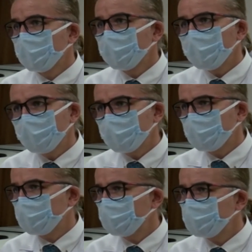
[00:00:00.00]

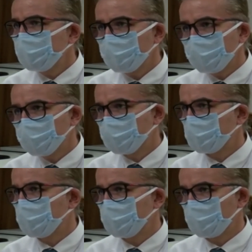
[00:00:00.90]
diyetlerini serbest
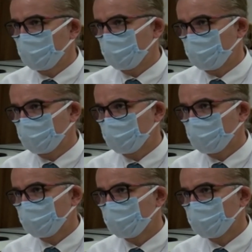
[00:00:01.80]
bırakabilirler bence.